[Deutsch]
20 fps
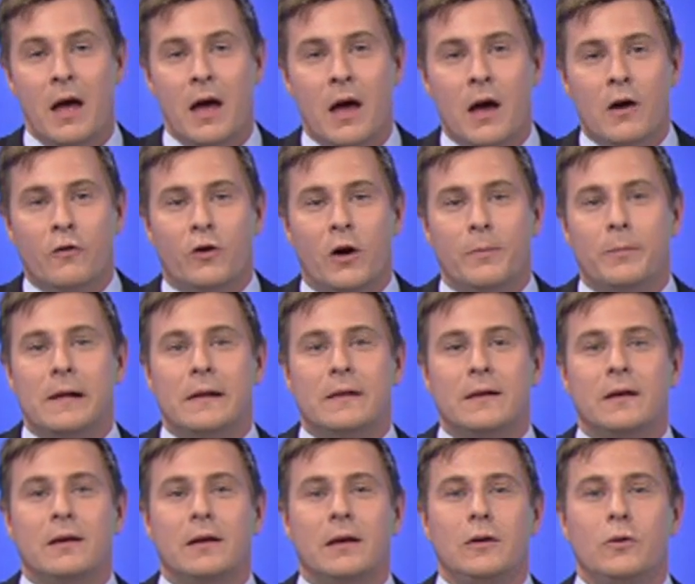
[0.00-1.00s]

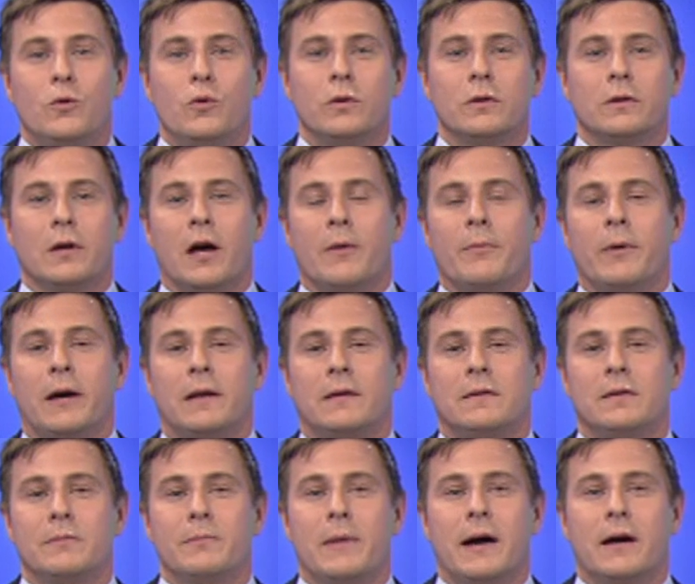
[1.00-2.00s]
Vorbildliche
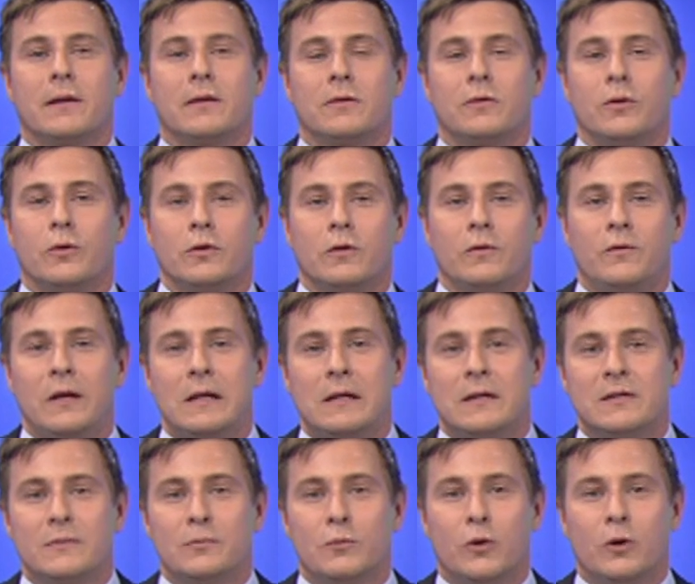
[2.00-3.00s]
Jugendarbeit macht dort
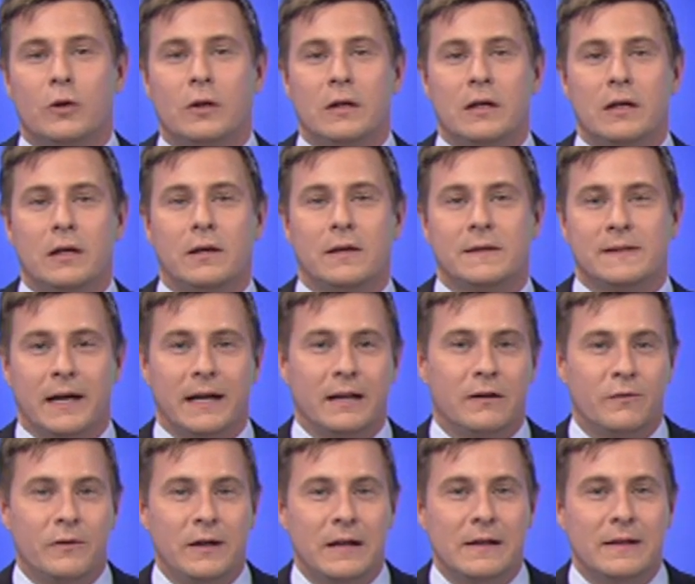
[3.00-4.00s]
vieles möglich. Seit
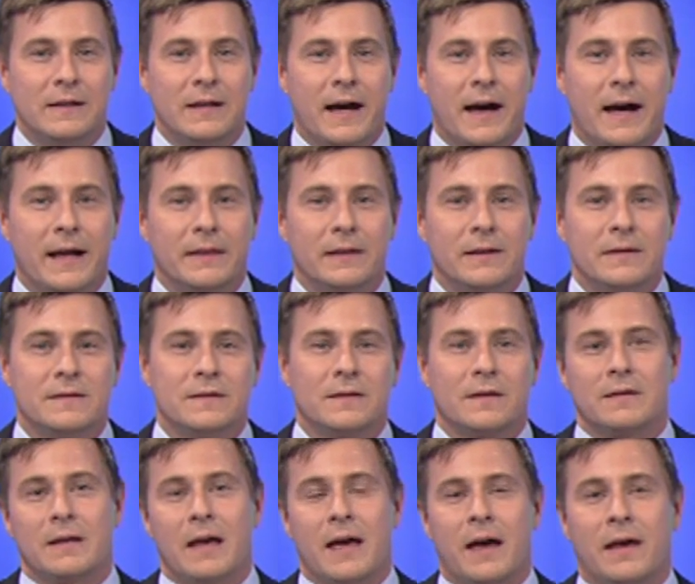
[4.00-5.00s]
vielen Jahren
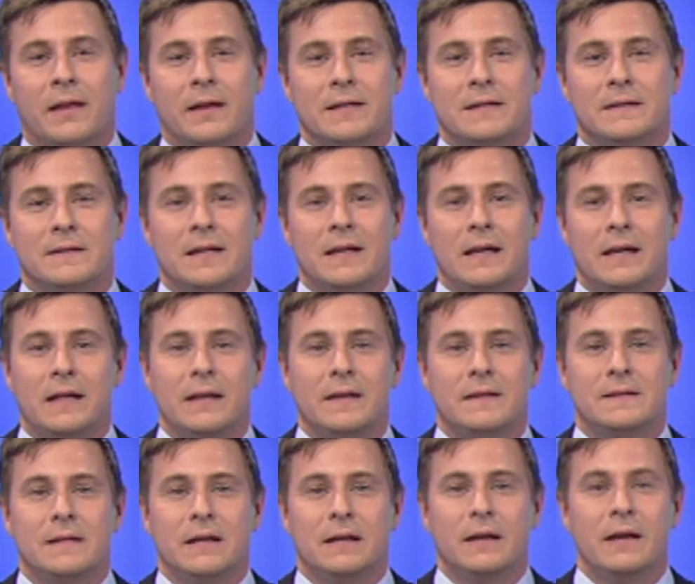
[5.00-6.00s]
ist der RSC
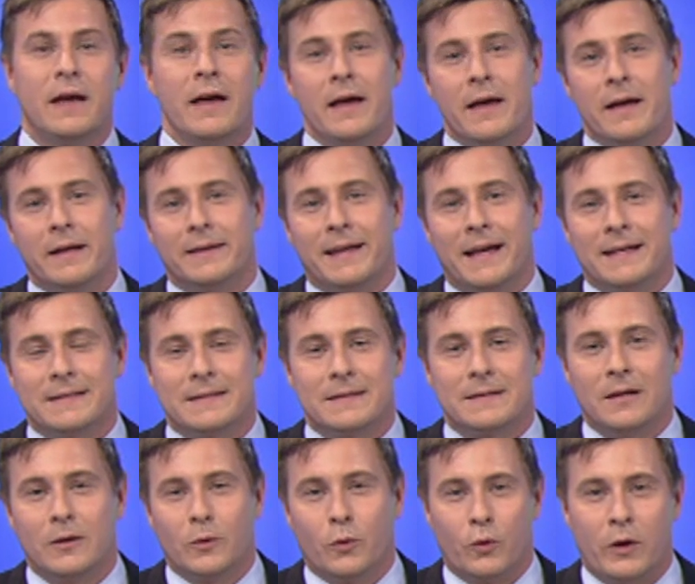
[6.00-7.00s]
Inzing das
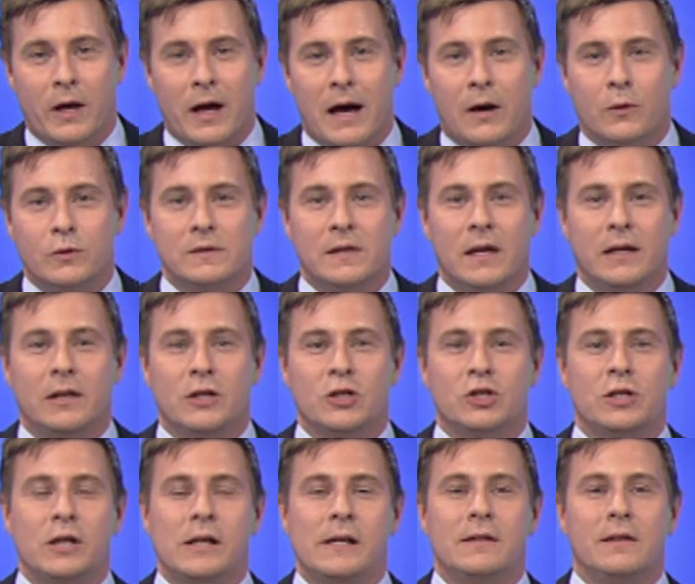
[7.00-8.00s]
Tiroler
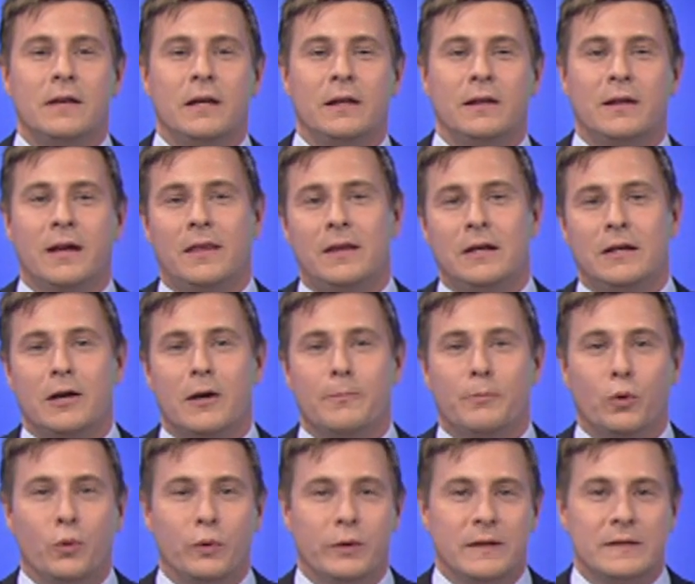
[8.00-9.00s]
Aushängeschild in der Ringer
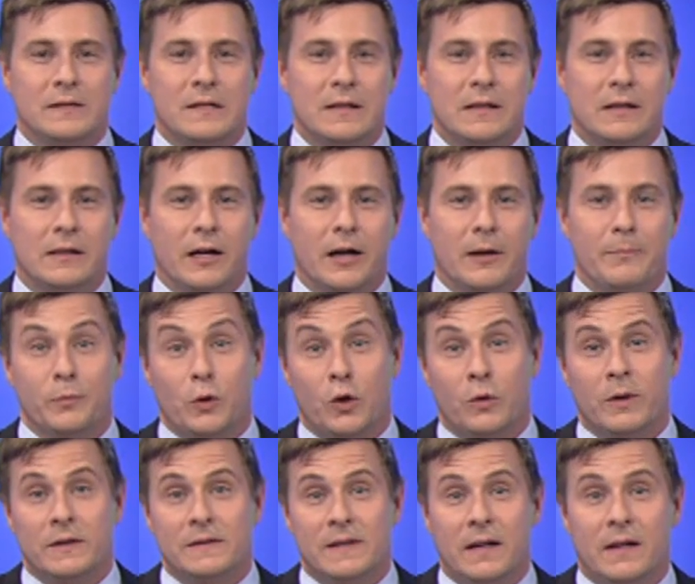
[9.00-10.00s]
Bundesliga.
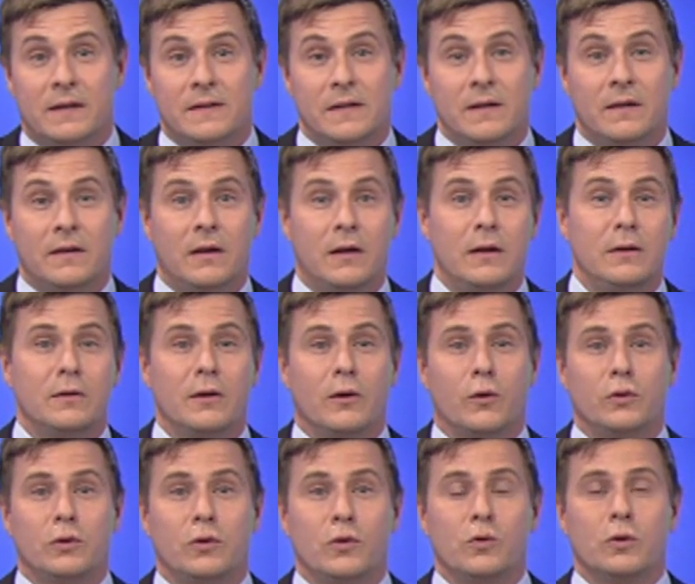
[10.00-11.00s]
Über 60 Kinder
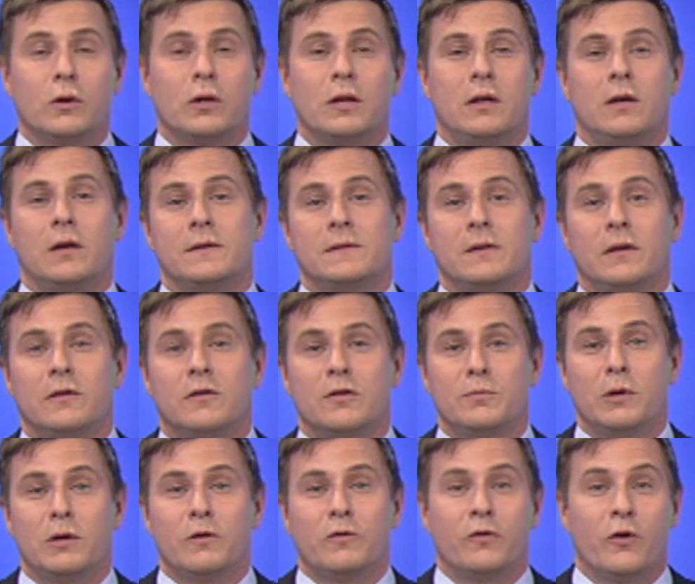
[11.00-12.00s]
und Jugendliche sind
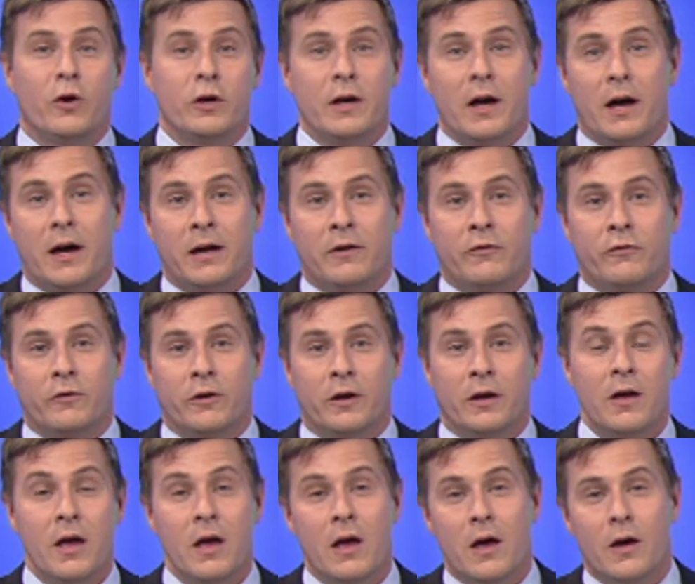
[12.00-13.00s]
mit Feuereifer
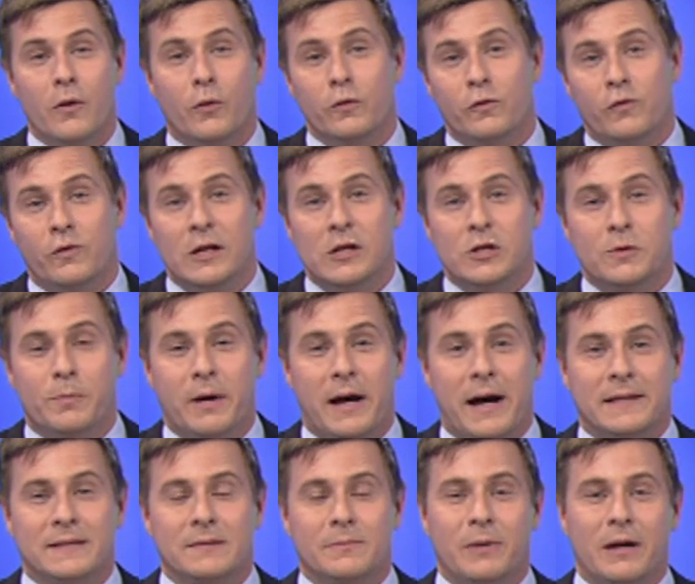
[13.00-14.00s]
und viel
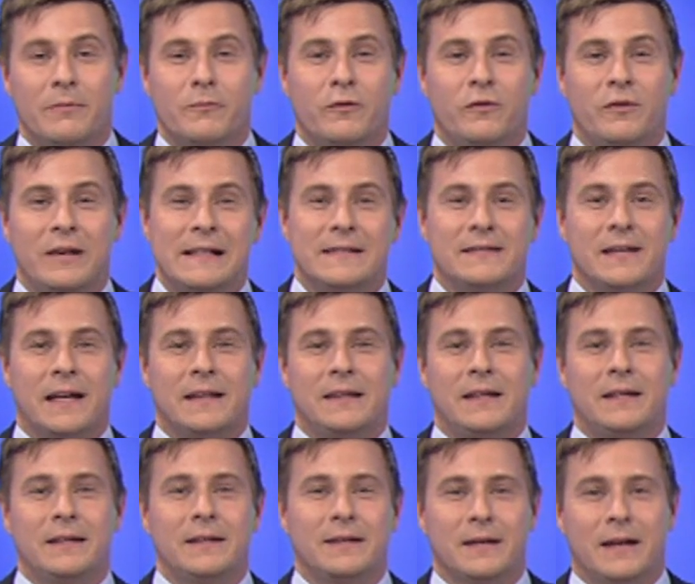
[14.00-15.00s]
Spaß beim
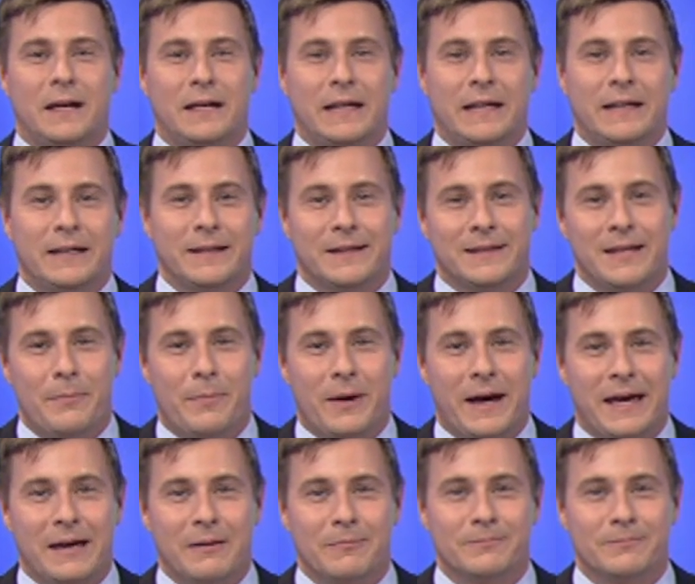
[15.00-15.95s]
vielseitigen Training dabei.